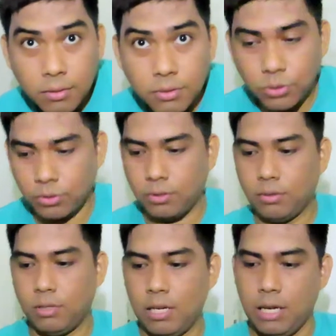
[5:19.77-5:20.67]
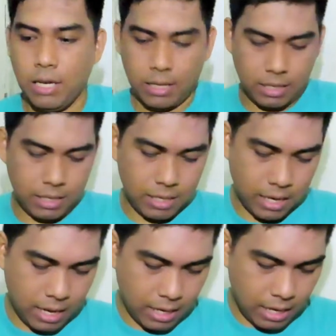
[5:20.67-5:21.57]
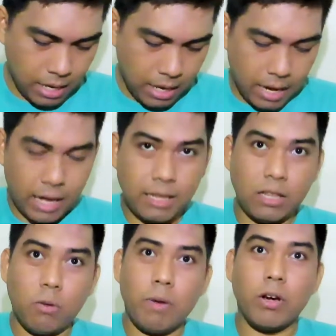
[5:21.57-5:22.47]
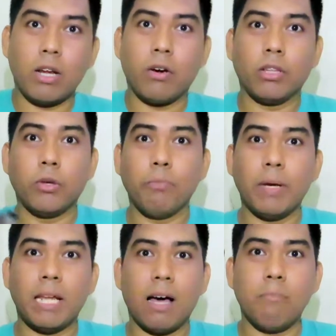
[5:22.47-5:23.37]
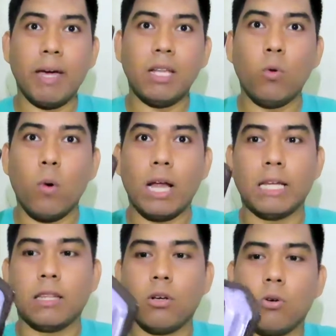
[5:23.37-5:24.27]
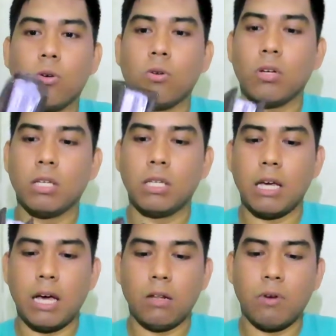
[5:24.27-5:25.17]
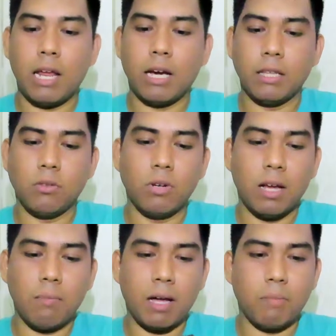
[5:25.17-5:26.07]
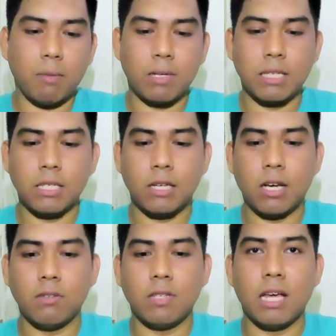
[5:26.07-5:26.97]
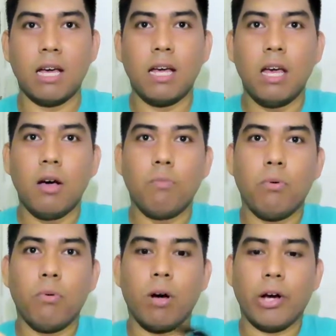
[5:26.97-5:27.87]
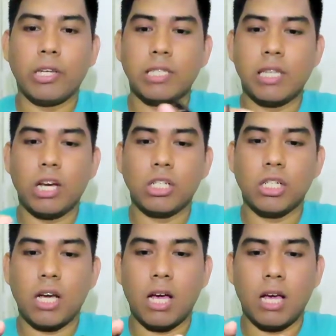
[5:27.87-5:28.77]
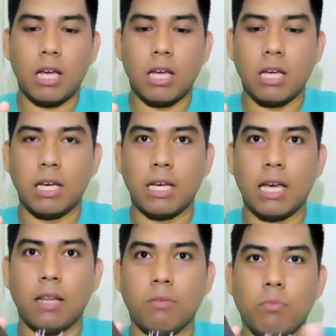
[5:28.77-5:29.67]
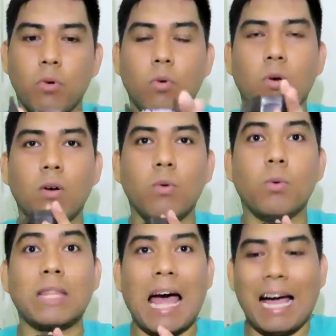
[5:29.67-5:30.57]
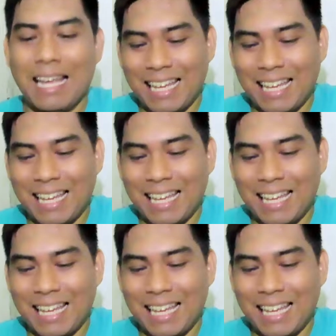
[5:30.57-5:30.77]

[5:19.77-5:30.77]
Ayan. Ayan. And dito, meron ako. Ito yung pinaka-main wallet ko. Ayan. Wala gintong laman. Pagpasensyahan nyo na. Puko cards lang siya. Ayan. Puko putang.